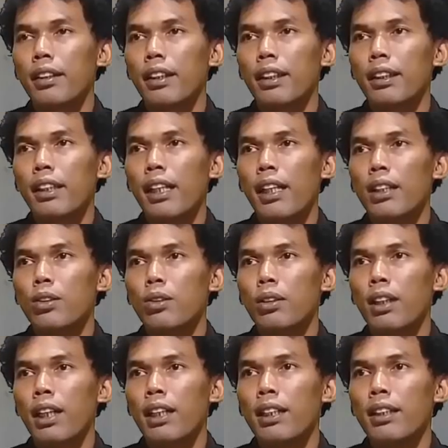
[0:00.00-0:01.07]
Kita
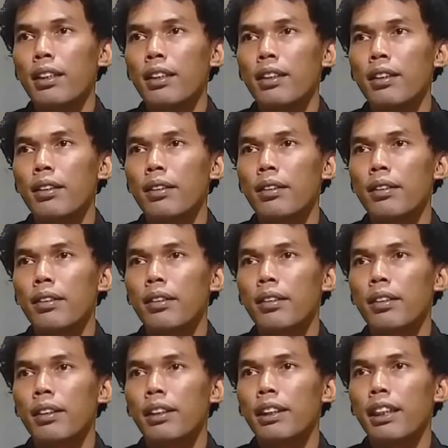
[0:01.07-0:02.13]
lanjutkan.
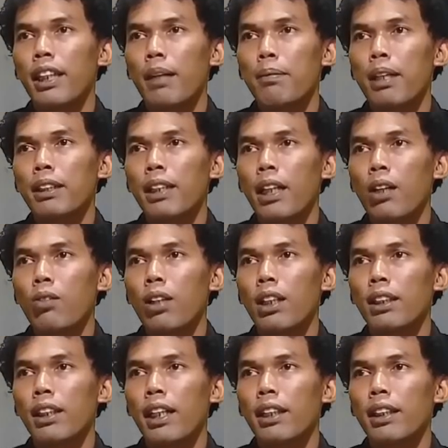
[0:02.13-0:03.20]
Jika merasa akun
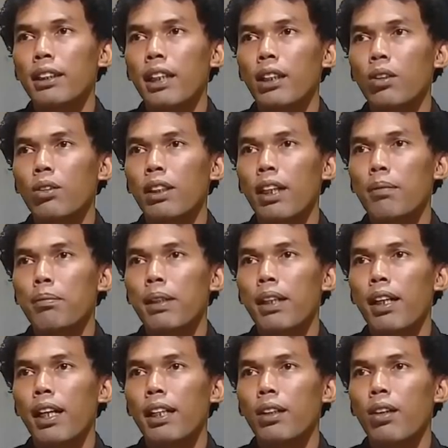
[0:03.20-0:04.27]
Anda diretas atau diambil
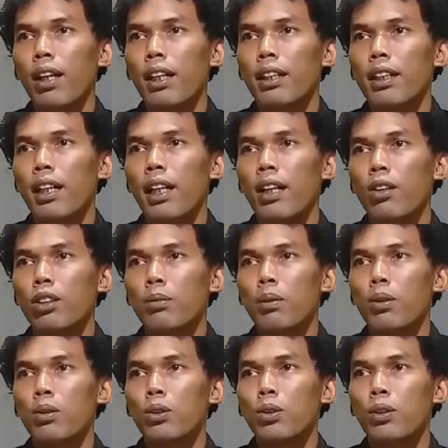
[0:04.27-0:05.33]
alih, Anda harus
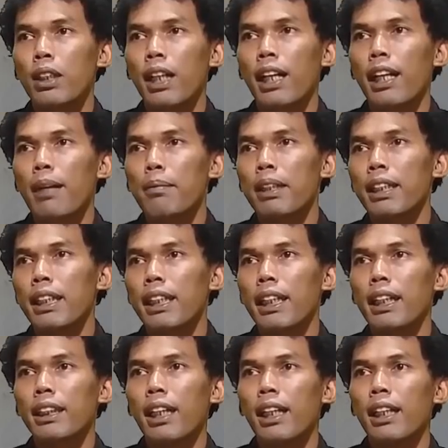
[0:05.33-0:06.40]
mengunjungi halaman ini.
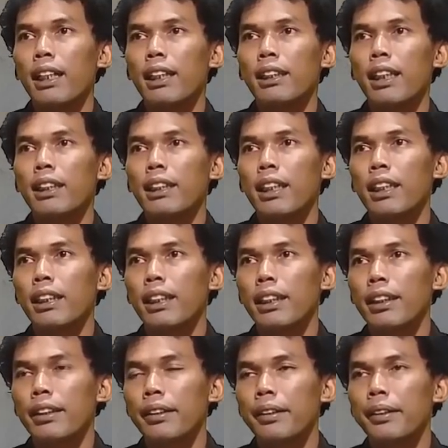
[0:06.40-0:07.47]
Kita klik saja ini.
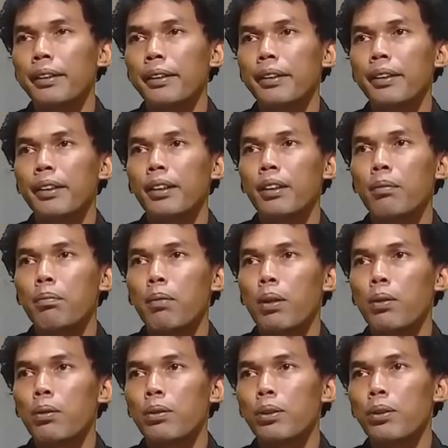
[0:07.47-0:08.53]

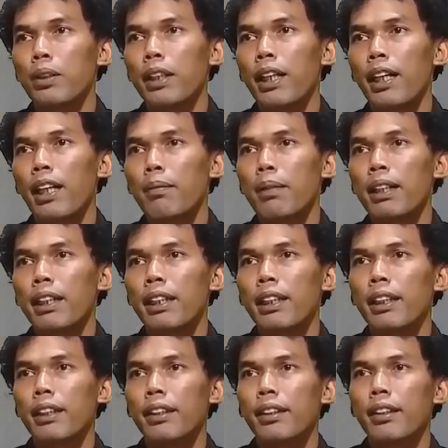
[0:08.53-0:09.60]
Mengunjungi halaman
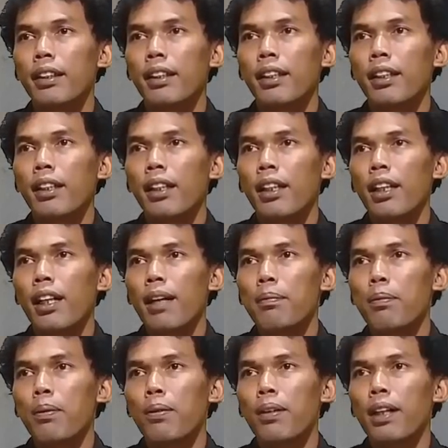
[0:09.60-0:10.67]
ini.
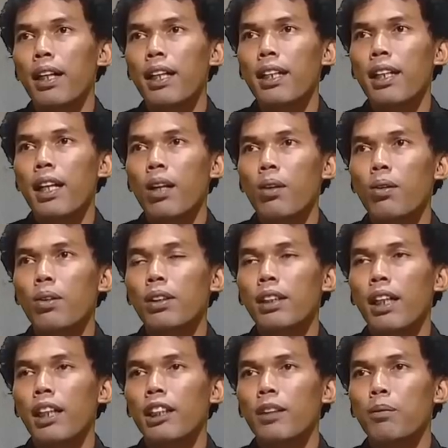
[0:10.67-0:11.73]
Laporkan akun
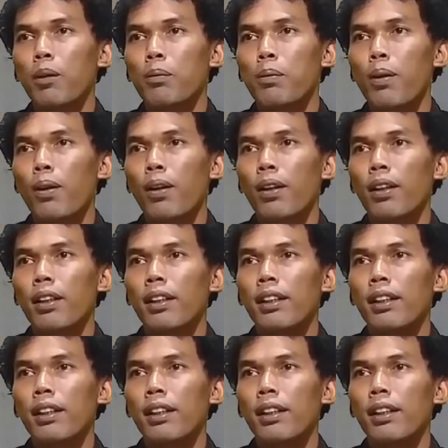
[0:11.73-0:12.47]
yang dibobol.